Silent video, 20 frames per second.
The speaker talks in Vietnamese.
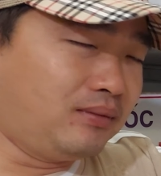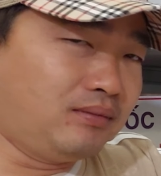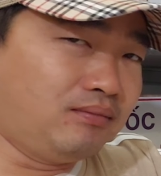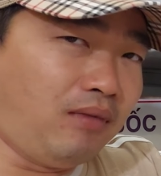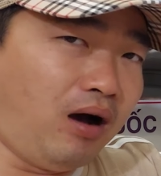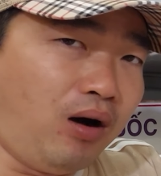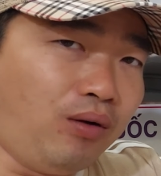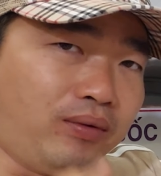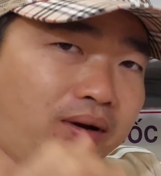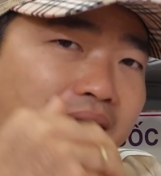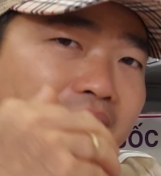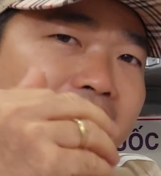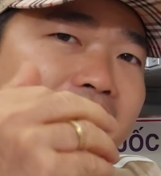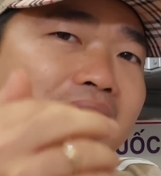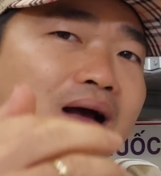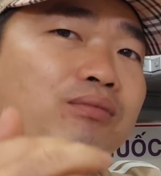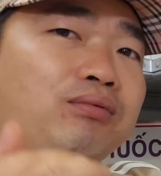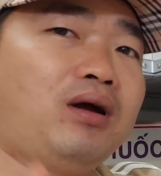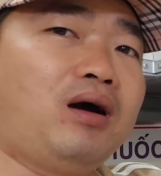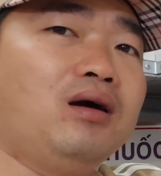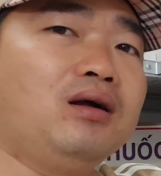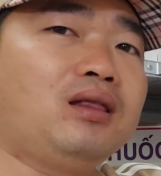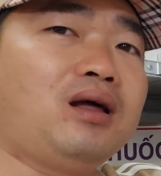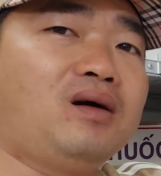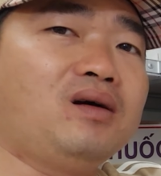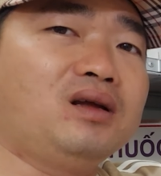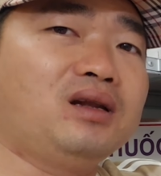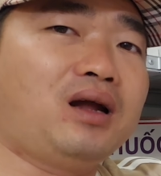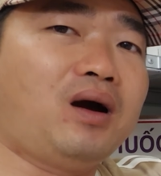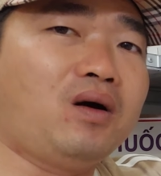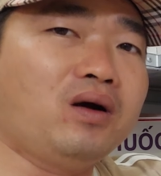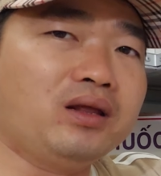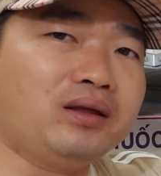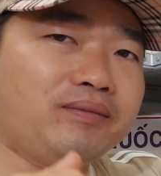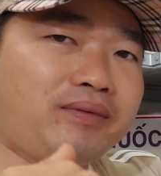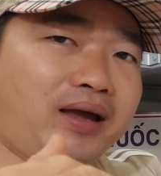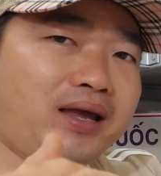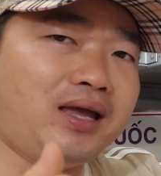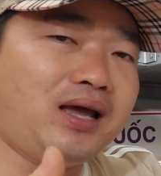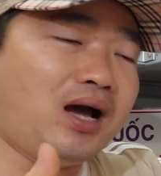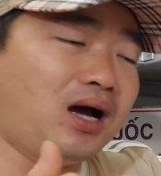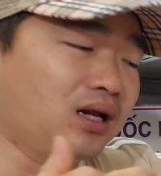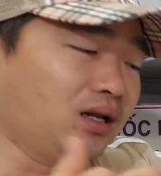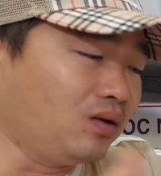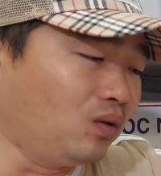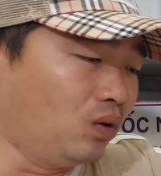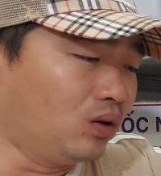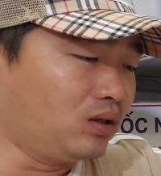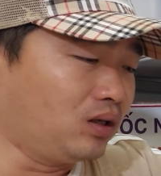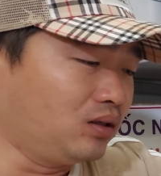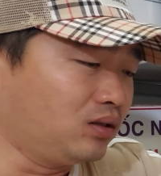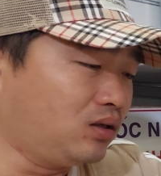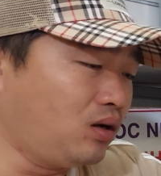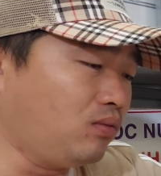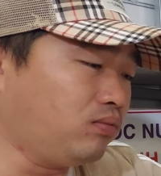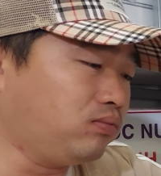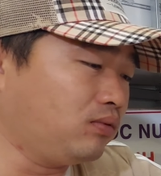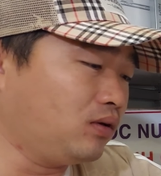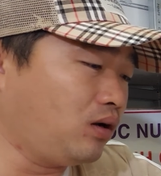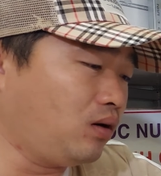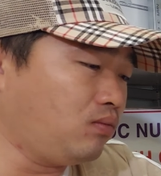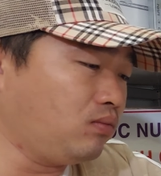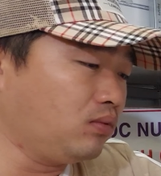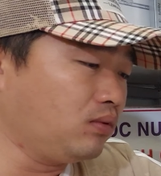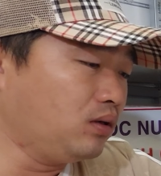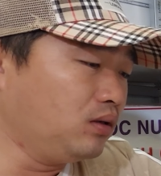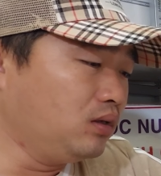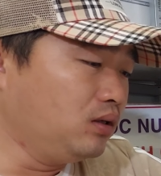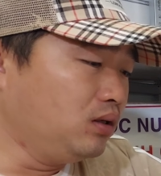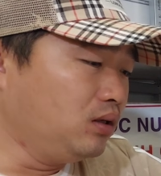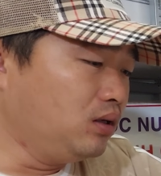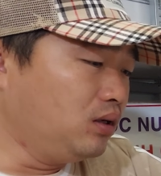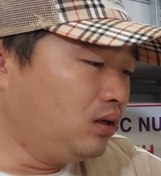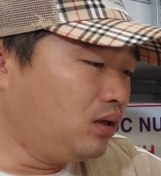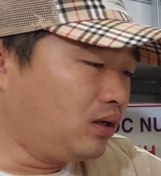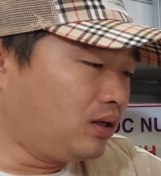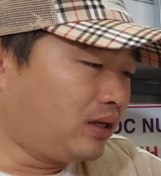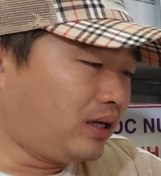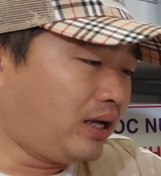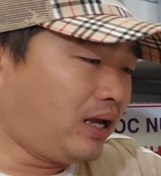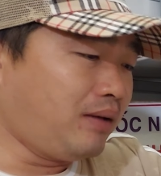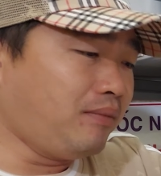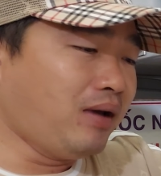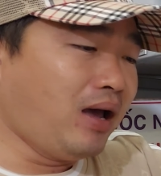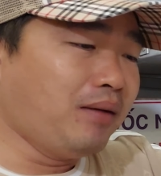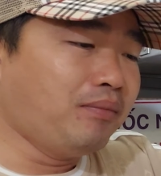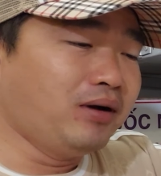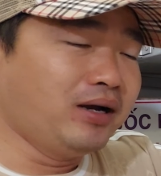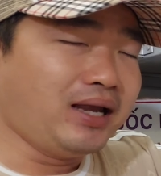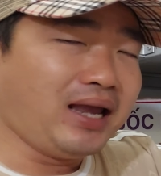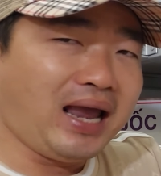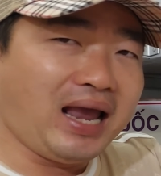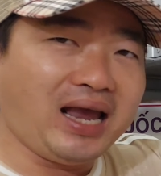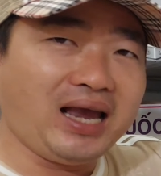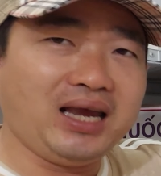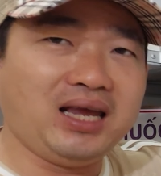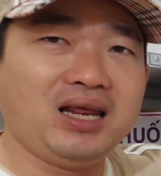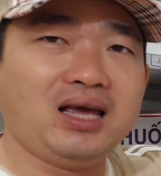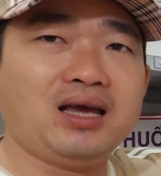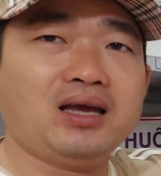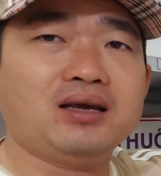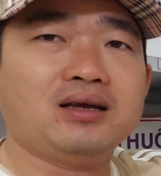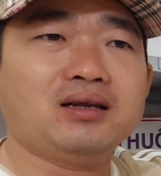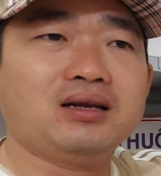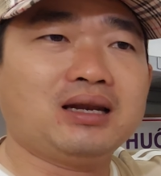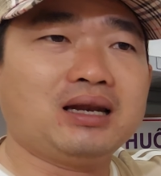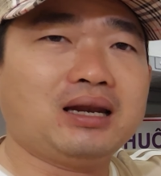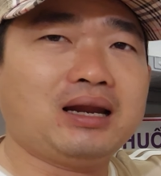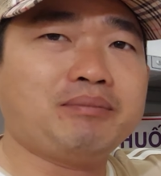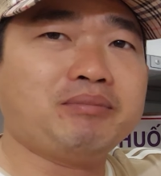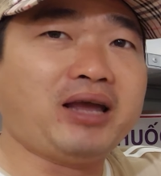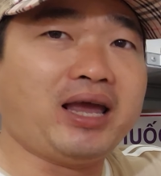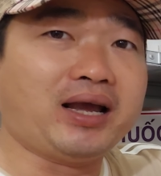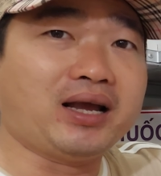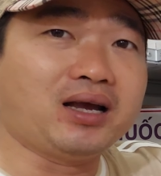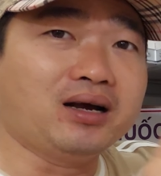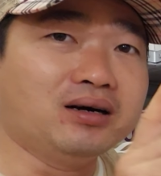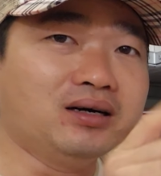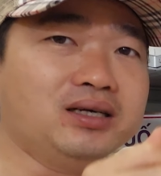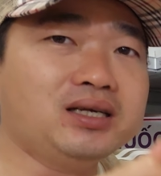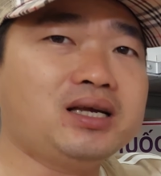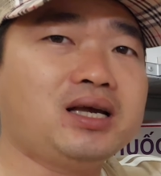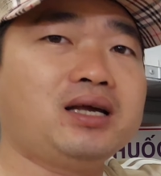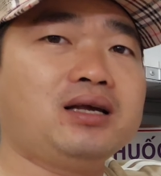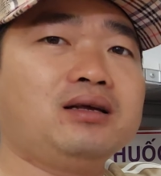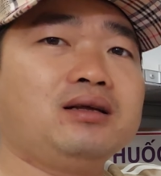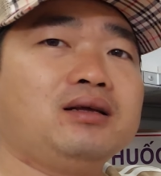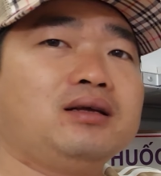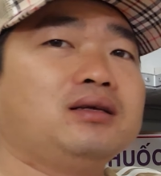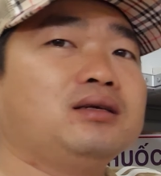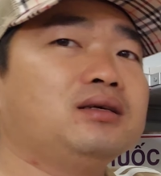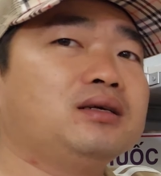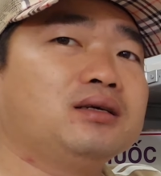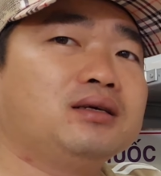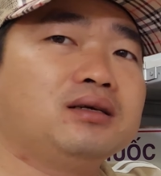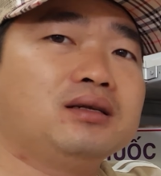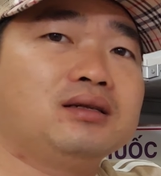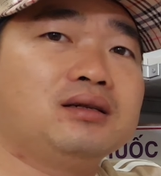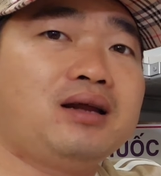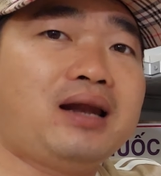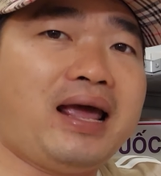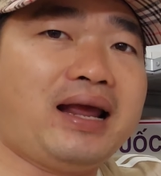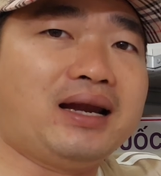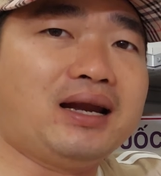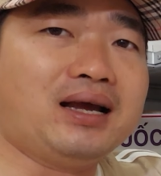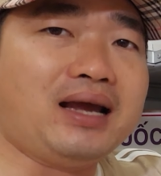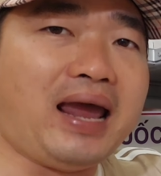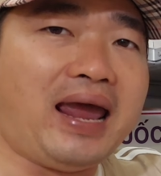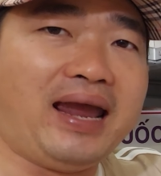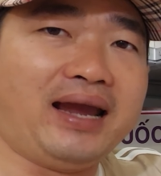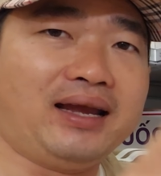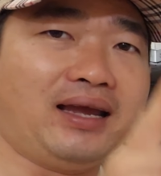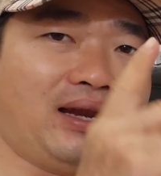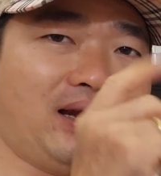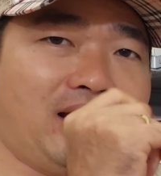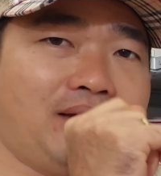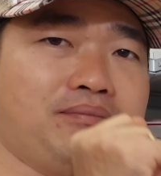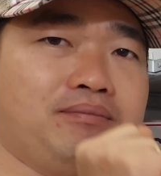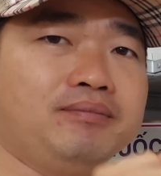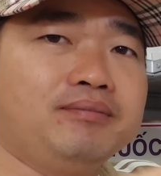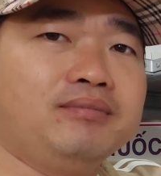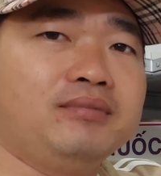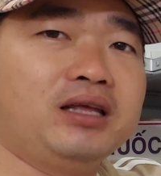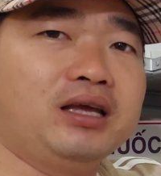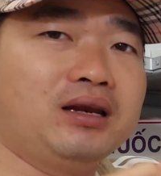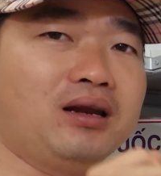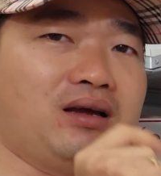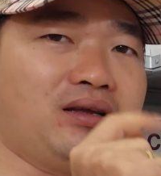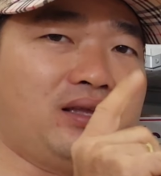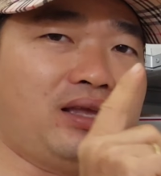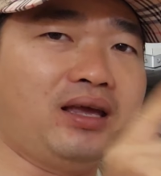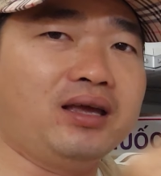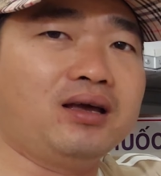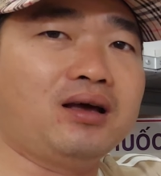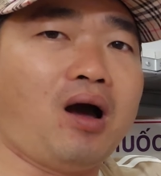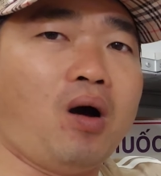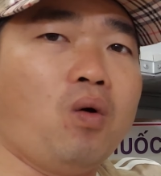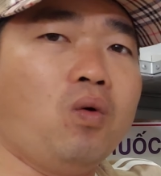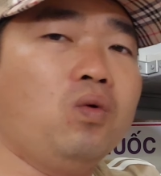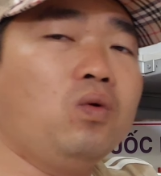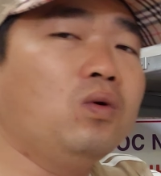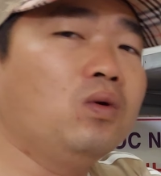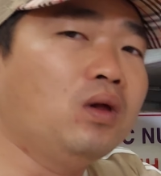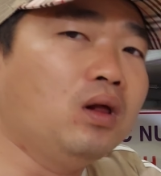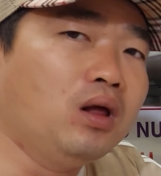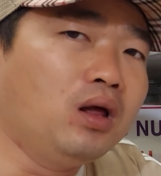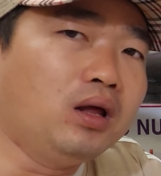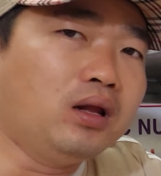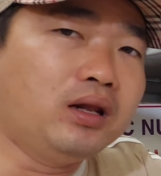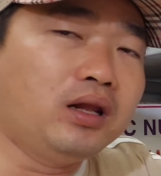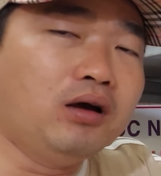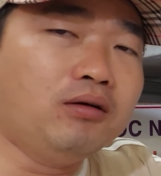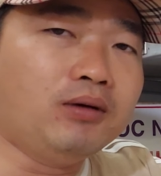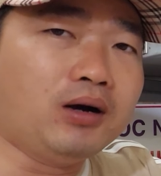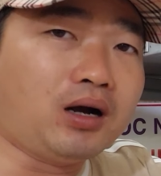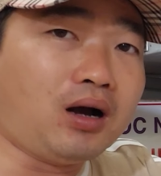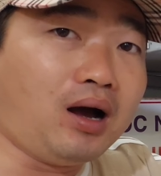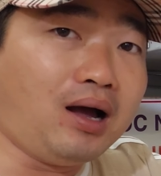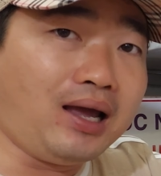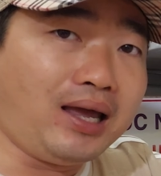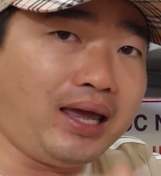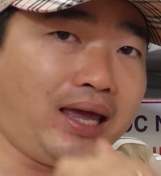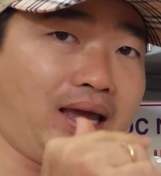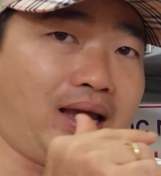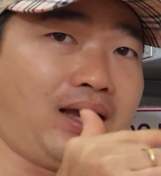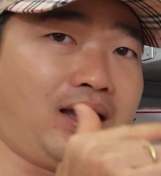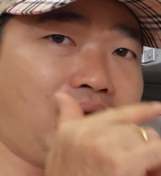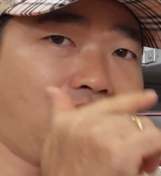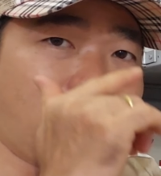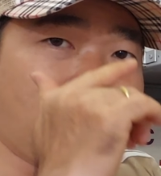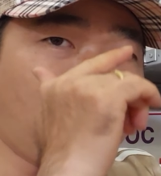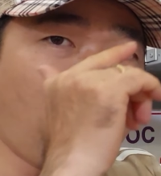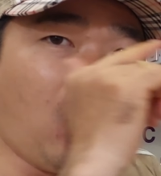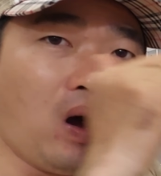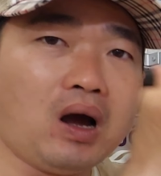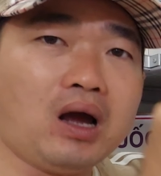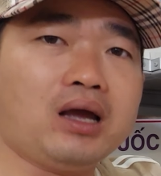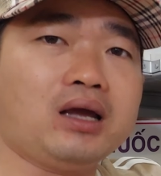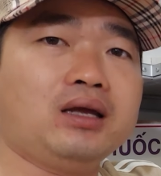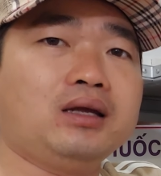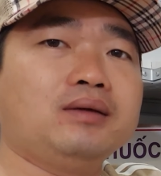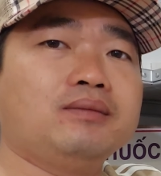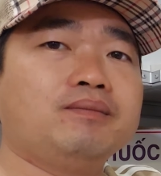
một khi không nói thôi nói thì phải hơn thua từng chút từng chút cái B12 á năm ngàn rưỡi á nó đang đứt hàng nha anh em điện nói chuyện cũ nếu mà có hàng á cái đó